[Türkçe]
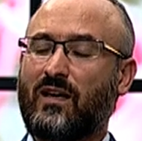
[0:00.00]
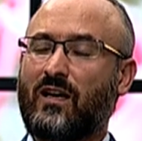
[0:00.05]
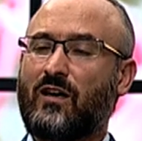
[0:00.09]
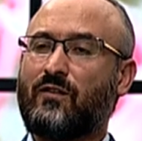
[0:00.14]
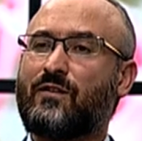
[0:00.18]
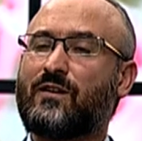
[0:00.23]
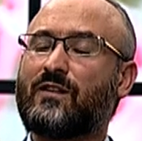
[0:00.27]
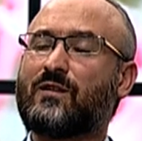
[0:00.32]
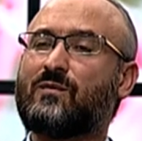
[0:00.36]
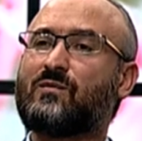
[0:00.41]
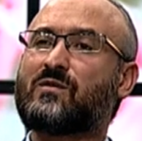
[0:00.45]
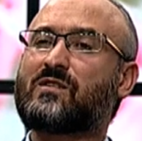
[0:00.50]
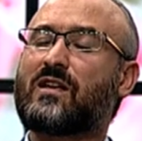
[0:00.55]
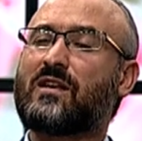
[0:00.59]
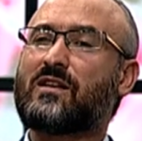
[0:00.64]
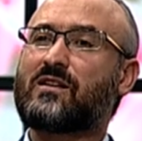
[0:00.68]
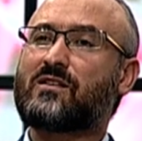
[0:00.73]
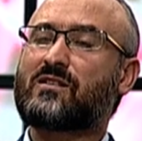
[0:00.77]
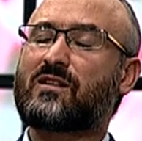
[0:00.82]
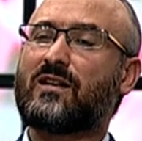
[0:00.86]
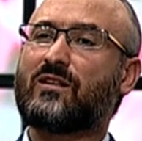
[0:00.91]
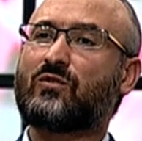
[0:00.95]
Efendimiz
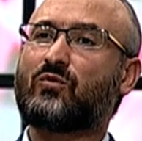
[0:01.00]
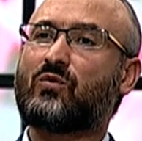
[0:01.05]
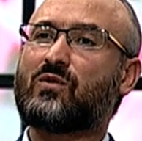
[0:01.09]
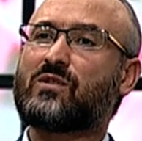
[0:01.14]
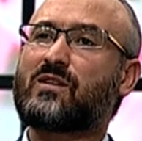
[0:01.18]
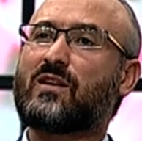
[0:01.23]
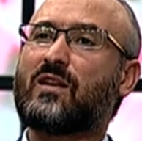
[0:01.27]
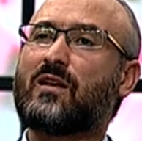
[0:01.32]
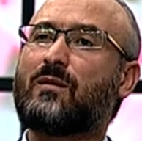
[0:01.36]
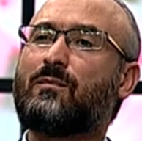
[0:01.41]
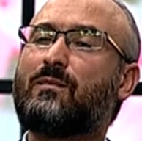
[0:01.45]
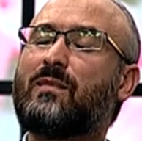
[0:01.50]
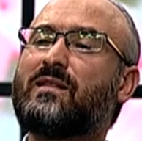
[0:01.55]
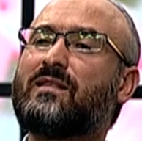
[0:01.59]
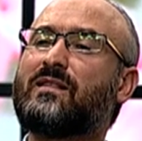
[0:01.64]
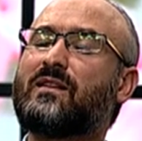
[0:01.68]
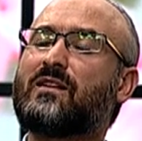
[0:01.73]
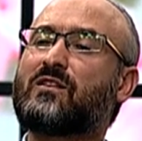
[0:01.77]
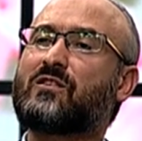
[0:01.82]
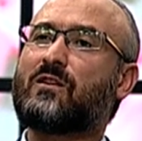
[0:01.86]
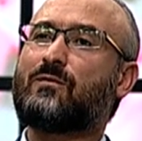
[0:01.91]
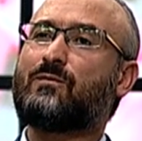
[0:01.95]
Aleyhisselatü Vesselam men
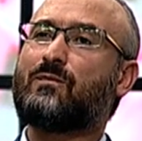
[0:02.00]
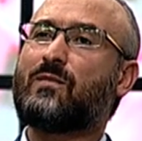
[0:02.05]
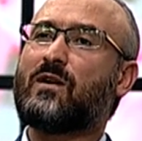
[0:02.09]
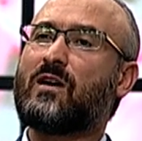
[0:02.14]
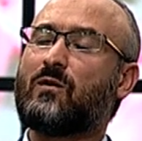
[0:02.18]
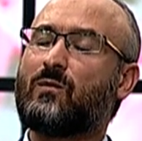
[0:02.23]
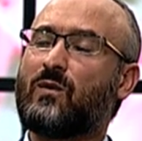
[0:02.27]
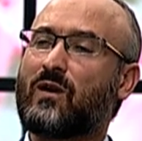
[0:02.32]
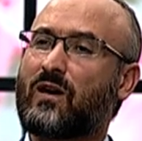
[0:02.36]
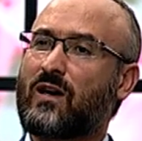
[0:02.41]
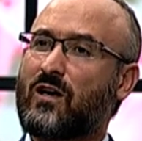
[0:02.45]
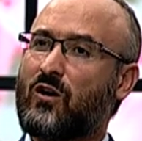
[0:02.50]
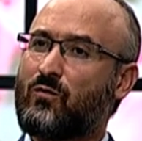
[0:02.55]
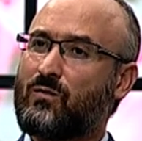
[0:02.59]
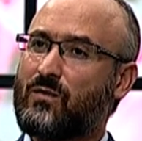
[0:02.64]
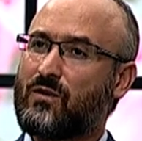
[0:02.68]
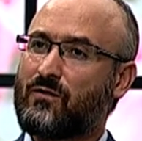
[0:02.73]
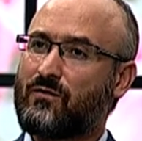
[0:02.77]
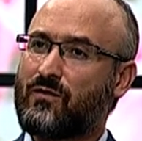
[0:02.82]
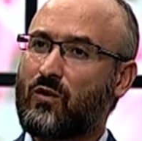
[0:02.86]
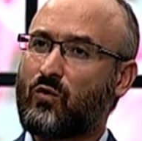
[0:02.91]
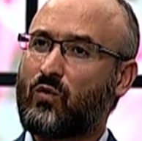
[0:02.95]
teşebbehe bi
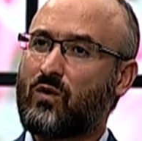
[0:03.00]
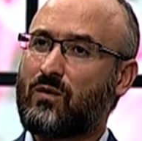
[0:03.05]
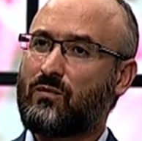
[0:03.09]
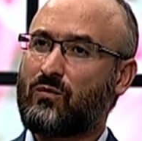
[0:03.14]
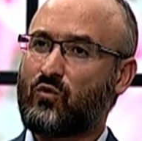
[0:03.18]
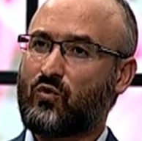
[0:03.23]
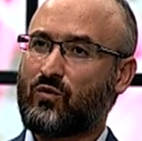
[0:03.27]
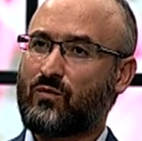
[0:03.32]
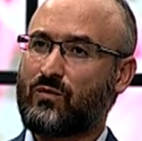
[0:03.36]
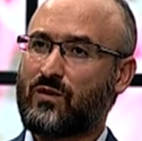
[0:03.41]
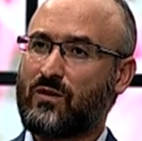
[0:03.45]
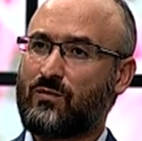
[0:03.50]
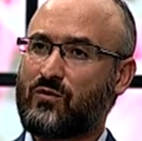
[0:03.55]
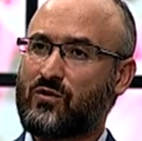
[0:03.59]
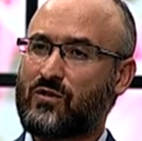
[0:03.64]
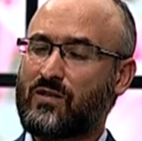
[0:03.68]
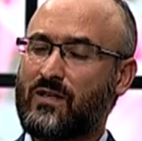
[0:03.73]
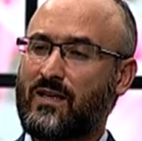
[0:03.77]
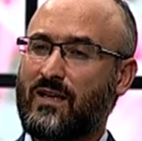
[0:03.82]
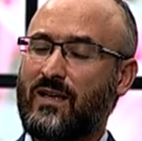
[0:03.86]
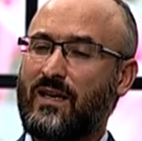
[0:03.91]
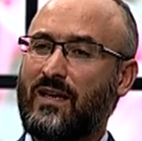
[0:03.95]
kavmin fehuve minhum
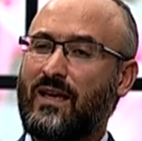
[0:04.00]
demiş.